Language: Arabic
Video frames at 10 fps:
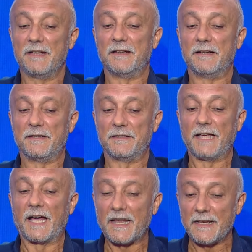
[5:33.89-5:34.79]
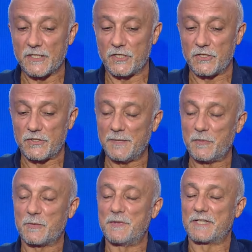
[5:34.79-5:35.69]
آه دخلنا شيء جديد
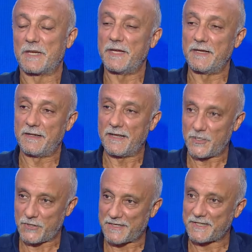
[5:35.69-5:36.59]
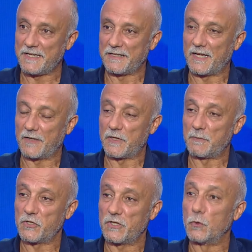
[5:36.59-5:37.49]
مش من زمان انا شخصيا على اكثر
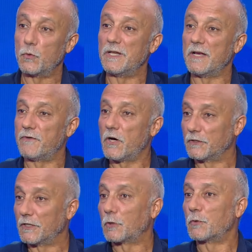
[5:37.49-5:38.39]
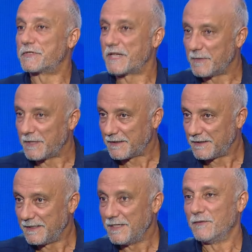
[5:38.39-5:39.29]
مشكي هو اللافاند الخزامه
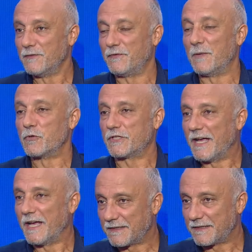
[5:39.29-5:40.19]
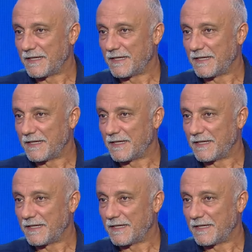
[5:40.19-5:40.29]
حلو فمشتقات